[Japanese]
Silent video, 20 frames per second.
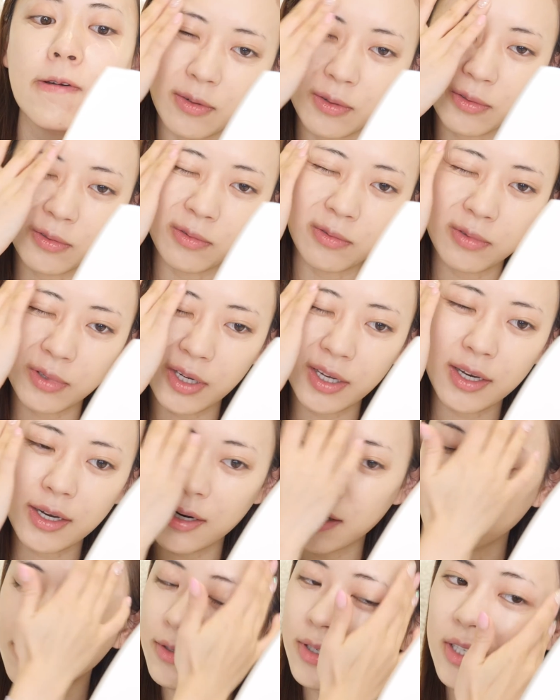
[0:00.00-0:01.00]
これ
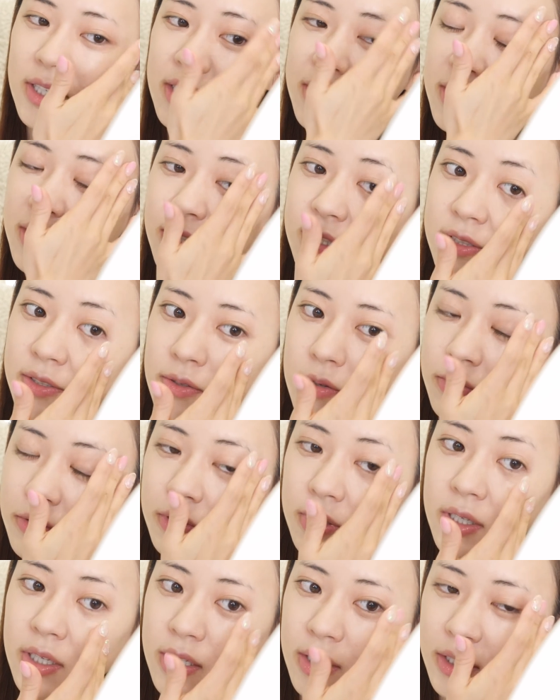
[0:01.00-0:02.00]
からの皮脂がすご
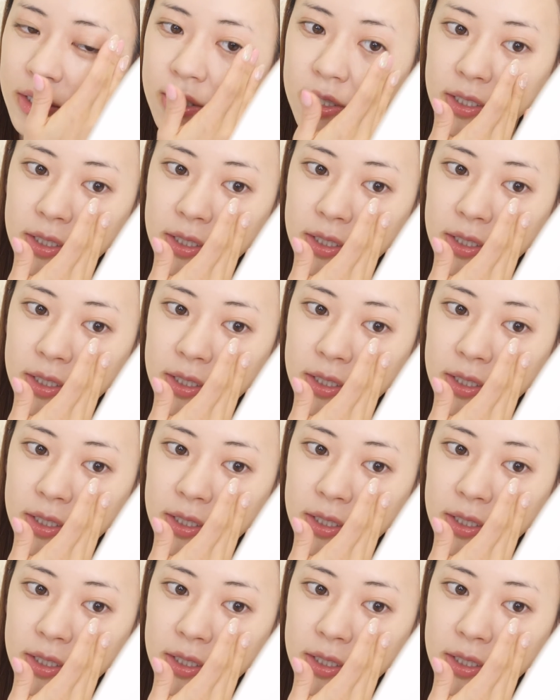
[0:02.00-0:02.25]
くね、